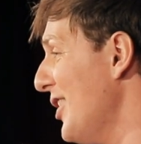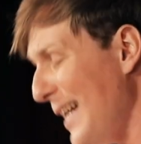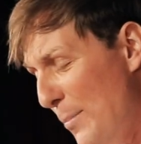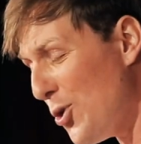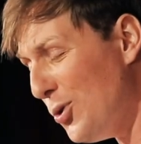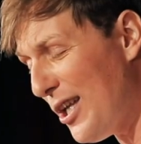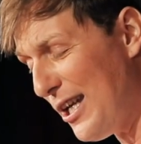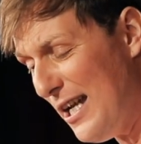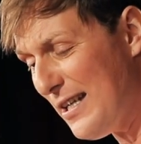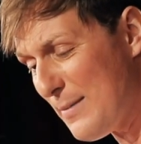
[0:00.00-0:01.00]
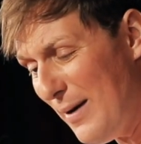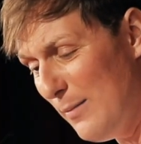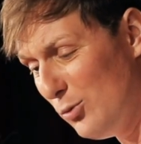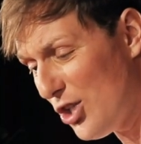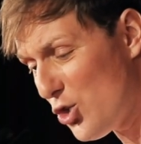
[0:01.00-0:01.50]
Ich kann mich gut erinnern, dass
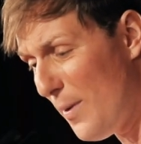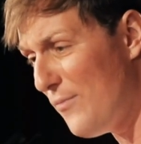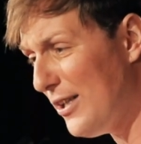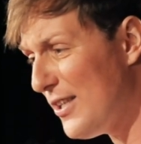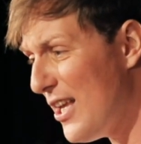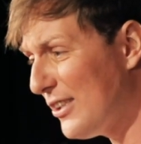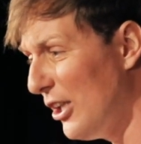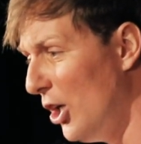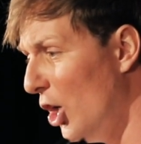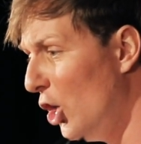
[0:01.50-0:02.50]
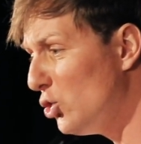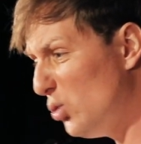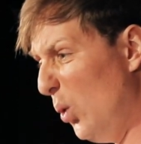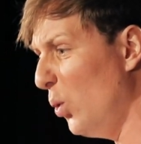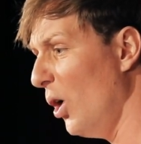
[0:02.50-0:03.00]
meine Mutter zu meinem Vater sagte, du,